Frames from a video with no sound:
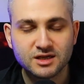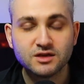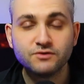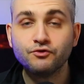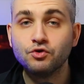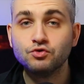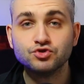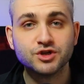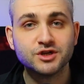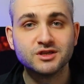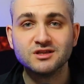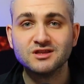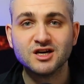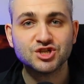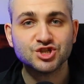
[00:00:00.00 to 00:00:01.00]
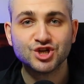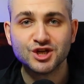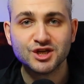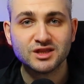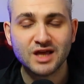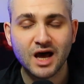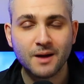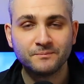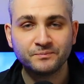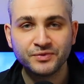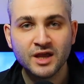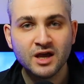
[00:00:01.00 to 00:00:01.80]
его уже не нашли там.